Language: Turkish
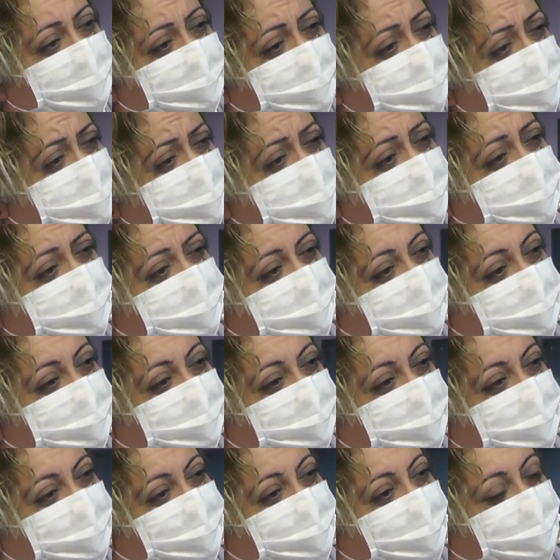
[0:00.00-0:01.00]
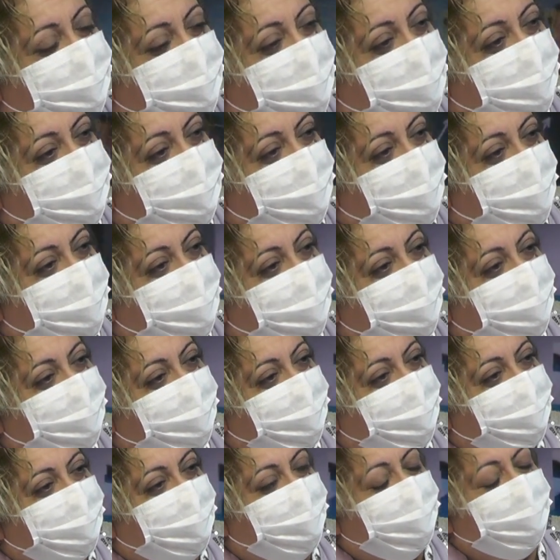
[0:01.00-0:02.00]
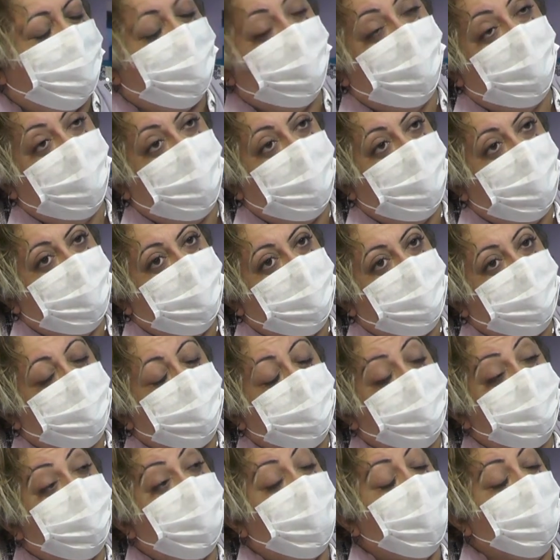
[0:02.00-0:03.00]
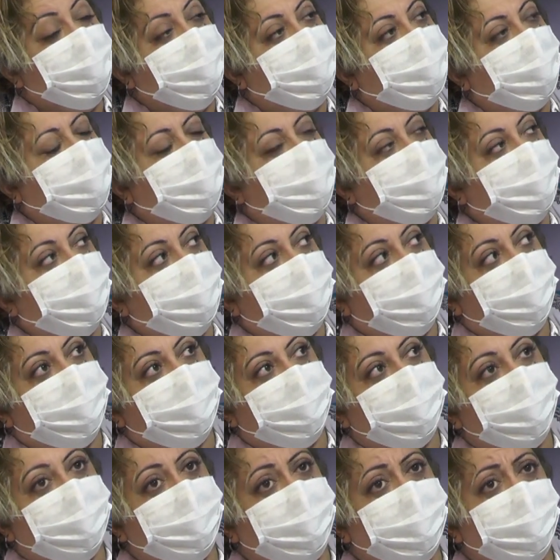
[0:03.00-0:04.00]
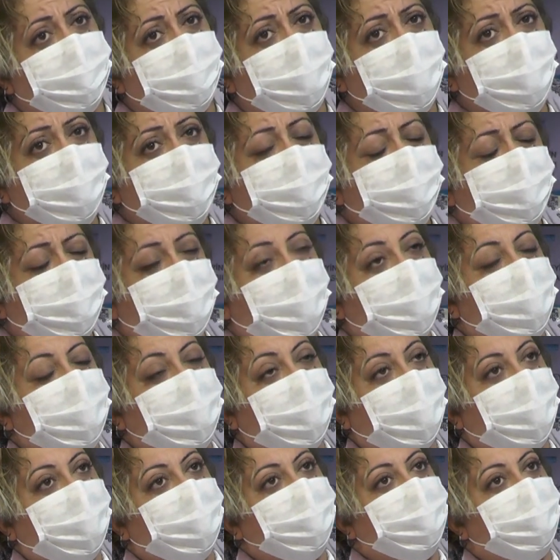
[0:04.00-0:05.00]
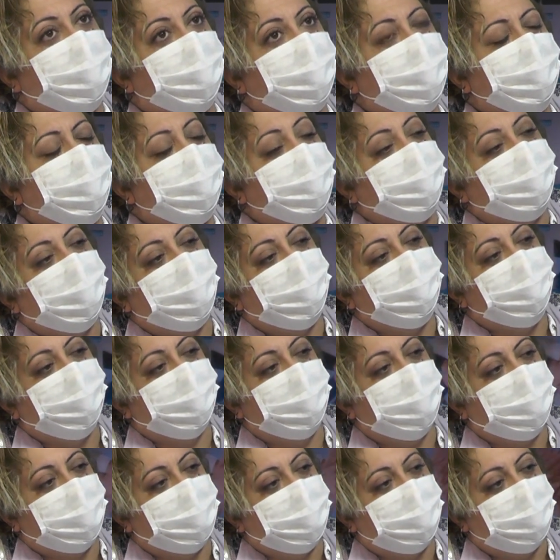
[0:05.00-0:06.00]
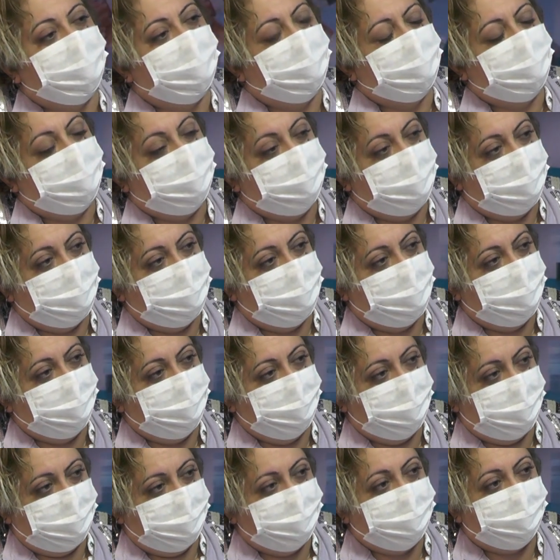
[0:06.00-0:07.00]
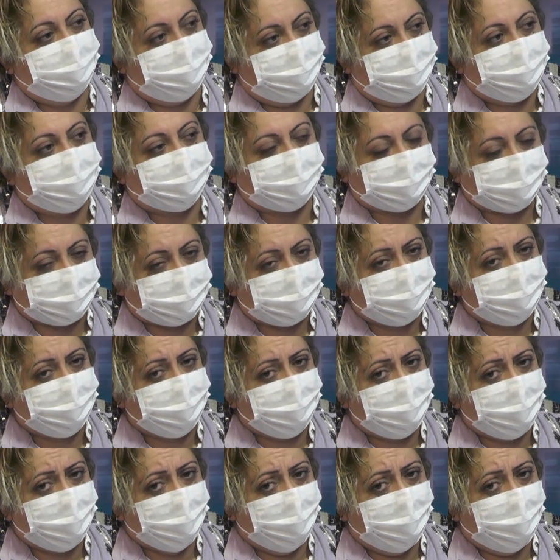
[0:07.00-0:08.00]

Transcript: Unuttum kusura Siz bakma. neler tasarlıyorsunuz 2021 ben, e, için? Ben biraz daha böyle sokak modası seviyorum. hı, hı.